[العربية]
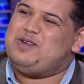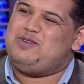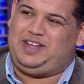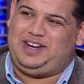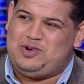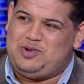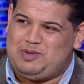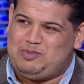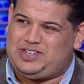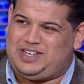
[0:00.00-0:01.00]
في حين انه هذا
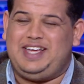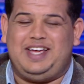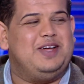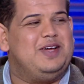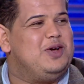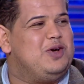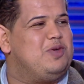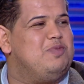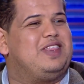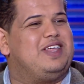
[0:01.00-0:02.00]
مش صحيح
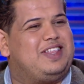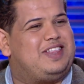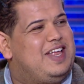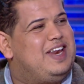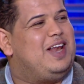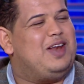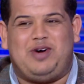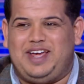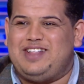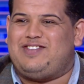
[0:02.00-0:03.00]
فما ظهرت انا
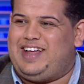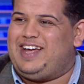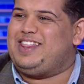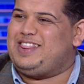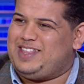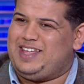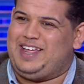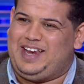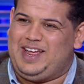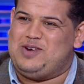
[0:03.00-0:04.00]
الوحيد في العرض آه،
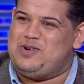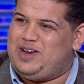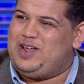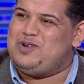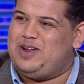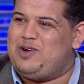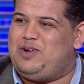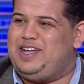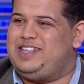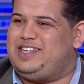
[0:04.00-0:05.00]
لانه لانه انا
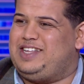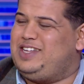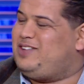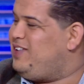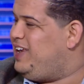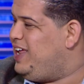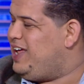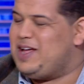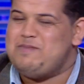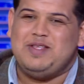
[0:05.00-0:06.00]
الوحيد اللي تعديت في
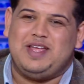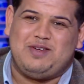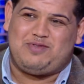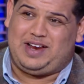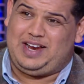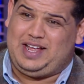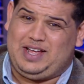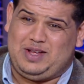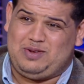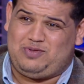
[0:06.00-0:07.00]
في
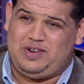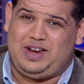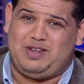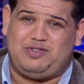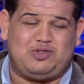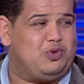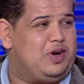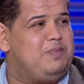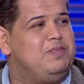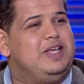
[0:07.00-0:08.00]
في, في
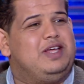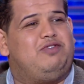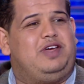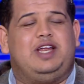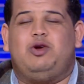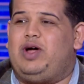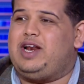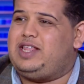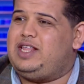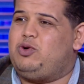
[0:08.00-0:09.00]
الصوره في حين انه
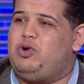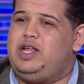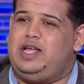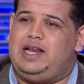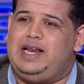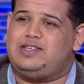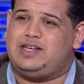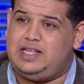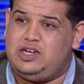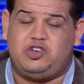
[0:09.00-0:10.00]
العرض هذا هو لنصر
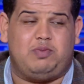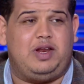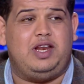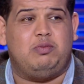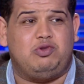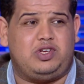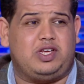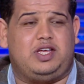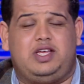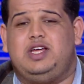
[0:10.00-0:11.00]
الدين الشبلي
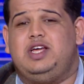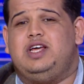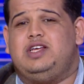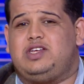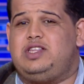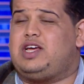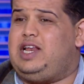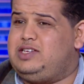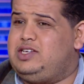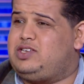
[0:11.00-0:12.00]
للموسيقي صديقي
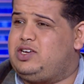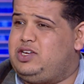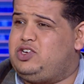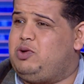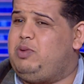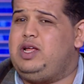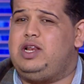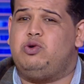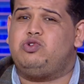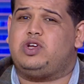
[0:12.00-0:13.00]
العزيز نصر الدين الشبلي
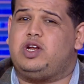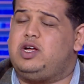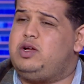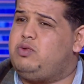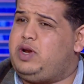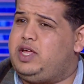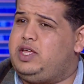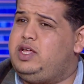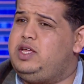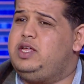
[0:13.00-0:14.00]
اللي نشكره
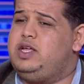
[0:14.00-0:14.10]
ونحييه